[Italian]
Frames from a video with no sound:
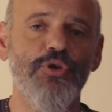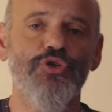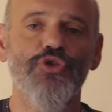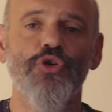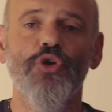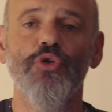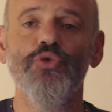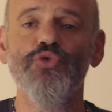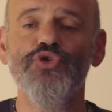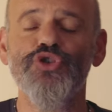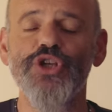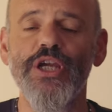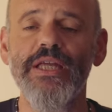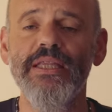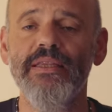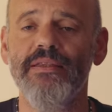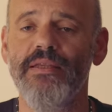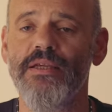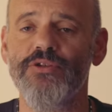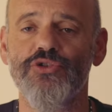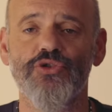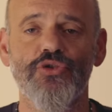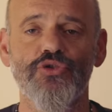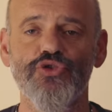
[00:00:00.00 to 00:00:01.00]
sono
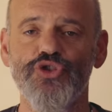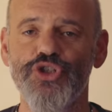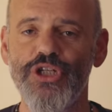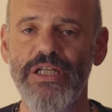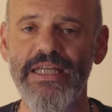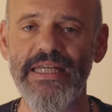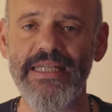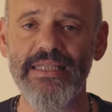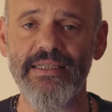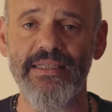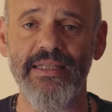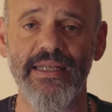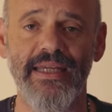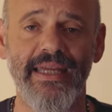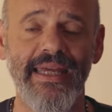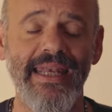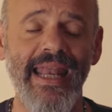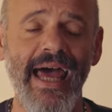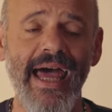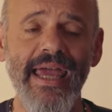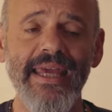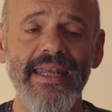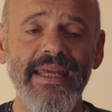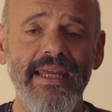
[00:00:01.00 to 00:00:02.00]
lucenti e sono cilindriche,
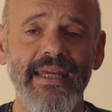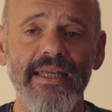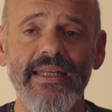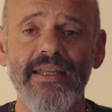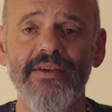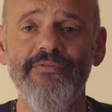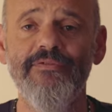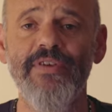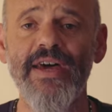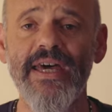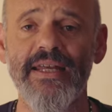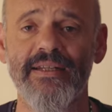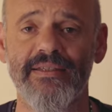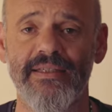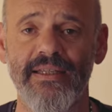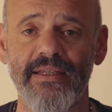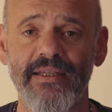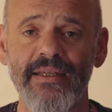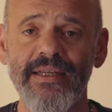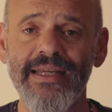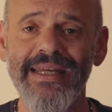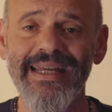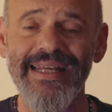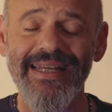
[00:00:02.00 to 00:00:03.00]
l'Heineken è verde,